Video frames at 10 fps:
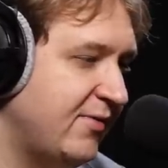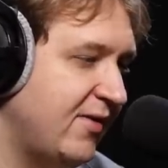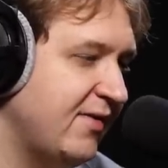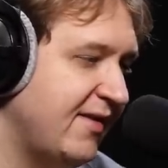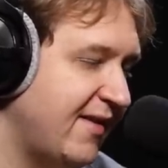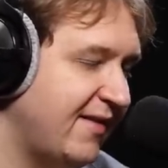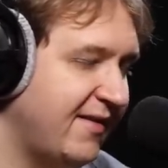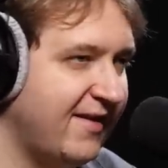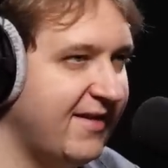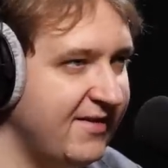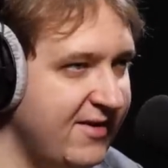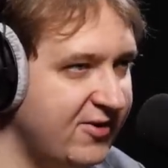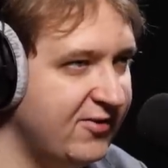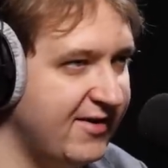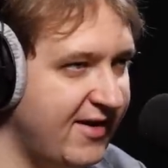to ona jest
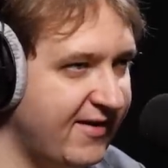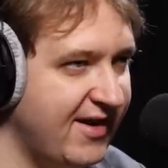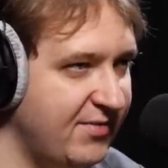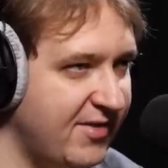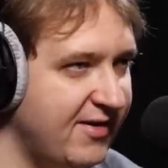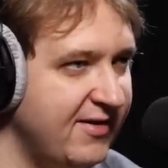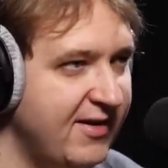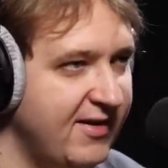zasadniczo taka sama